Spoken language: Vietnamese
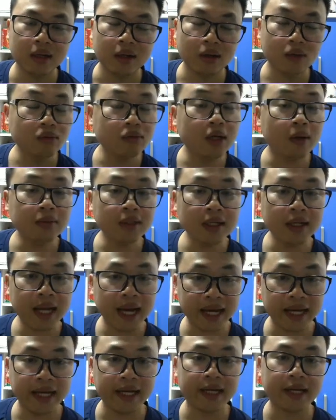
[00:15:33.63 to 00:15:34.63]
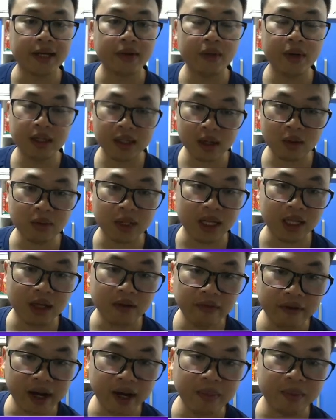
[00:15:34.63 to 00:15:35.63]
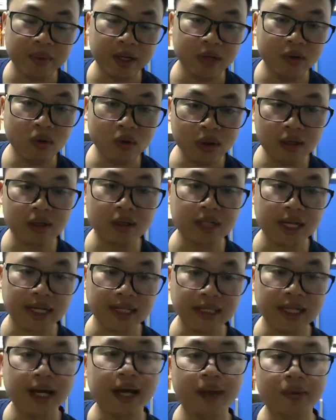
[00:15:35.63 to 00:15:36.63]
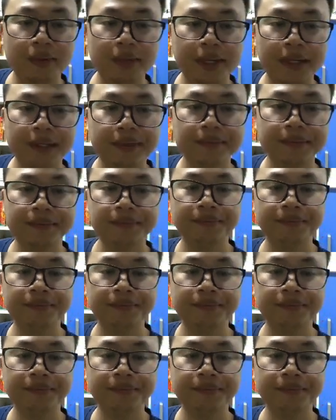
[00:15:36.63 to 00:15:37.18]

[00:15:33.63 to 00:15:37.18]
nó cũng giống như thế này huyền công thành thân pháp cái nội lực thành tất cả các tính